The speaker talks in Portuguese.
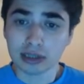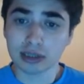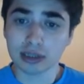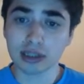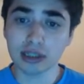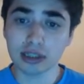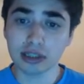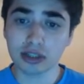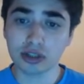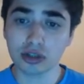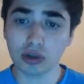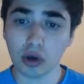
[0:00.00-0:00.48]

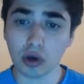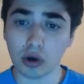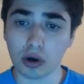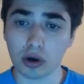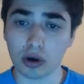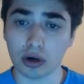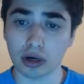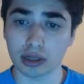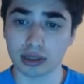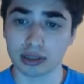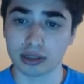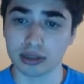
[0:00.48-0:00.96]
que
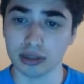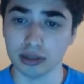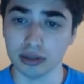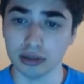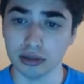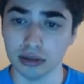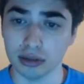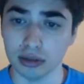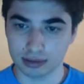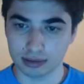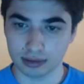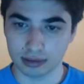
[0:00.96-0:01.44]

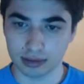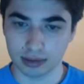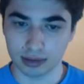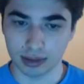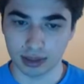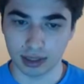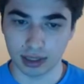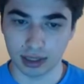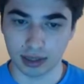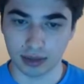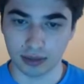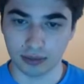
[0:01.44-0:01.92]
sorte,
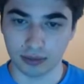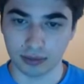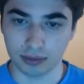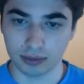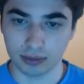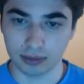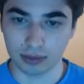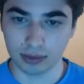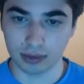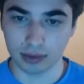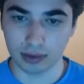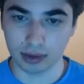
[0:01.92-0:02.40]
não,
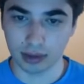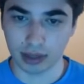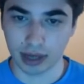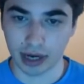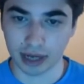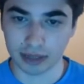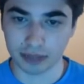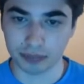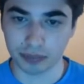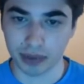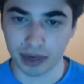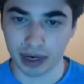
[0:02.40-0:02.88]

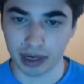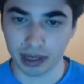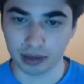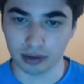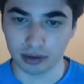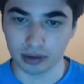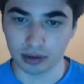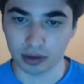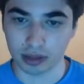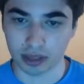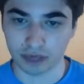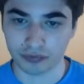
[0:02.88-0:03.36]
Gareth
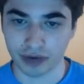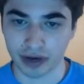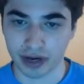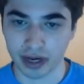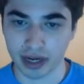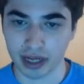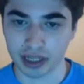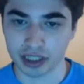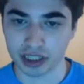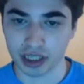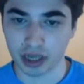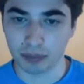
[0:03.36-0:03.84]
Bale, outra
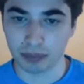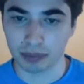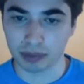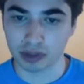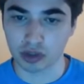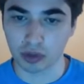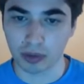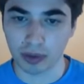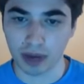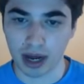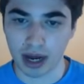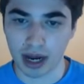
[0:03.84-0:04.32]
vez,
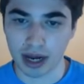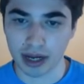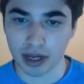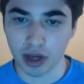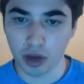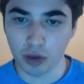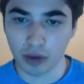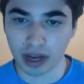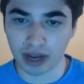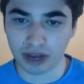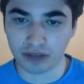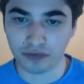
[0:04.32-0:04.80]
passou bem,
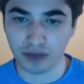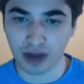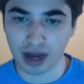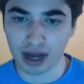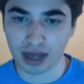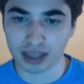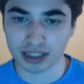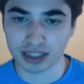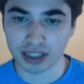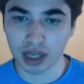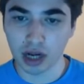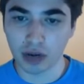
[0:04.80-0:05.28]
o que é que
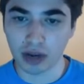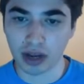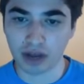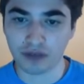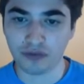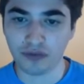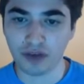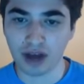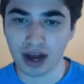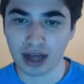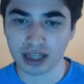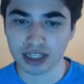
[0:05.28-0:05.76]
faz, o que é que
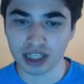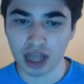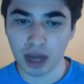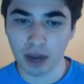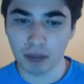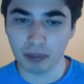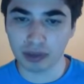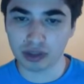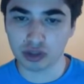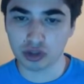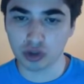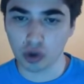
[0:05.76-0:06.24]
faz,
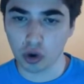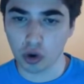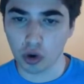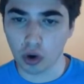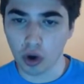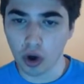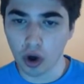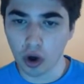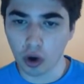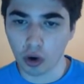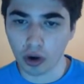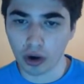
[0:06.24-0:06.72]

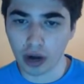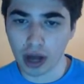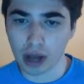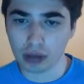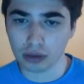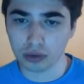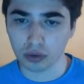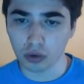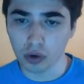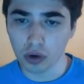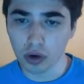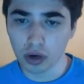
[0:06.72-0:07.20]
passou,
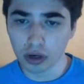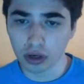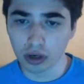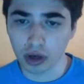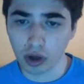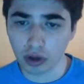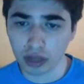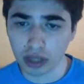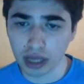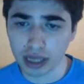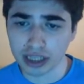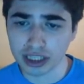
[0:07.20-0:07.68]
Ronaldo,
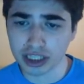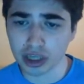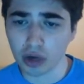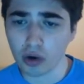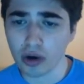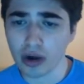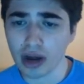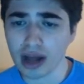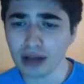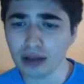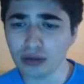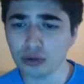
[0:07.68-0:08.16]
não deixa,
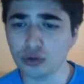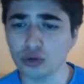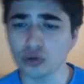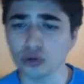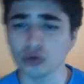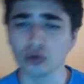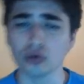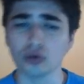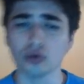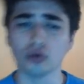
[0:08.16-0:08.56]
Ronaldo,